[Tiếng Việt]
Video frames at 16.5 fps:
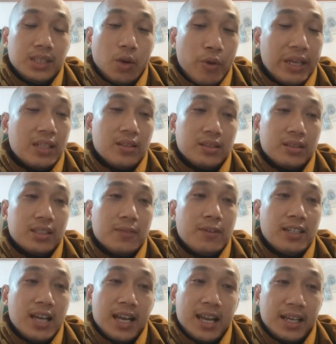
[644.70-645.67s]
giải quyết được cái
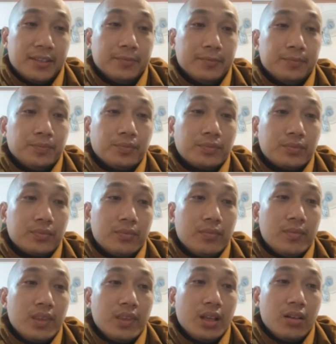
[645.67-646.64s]
vấn đề này
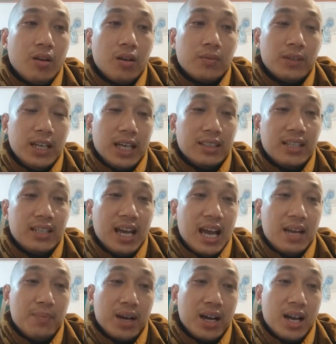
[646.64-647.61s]
còn vấn đề thứ
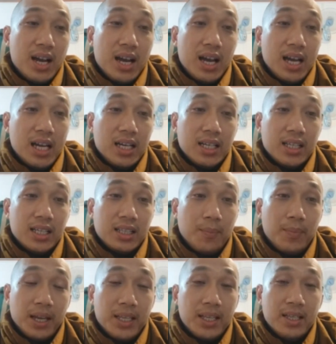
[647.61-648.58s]
hai mà
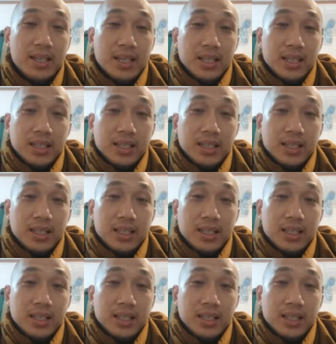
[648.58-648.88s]
thẩm mỹ á,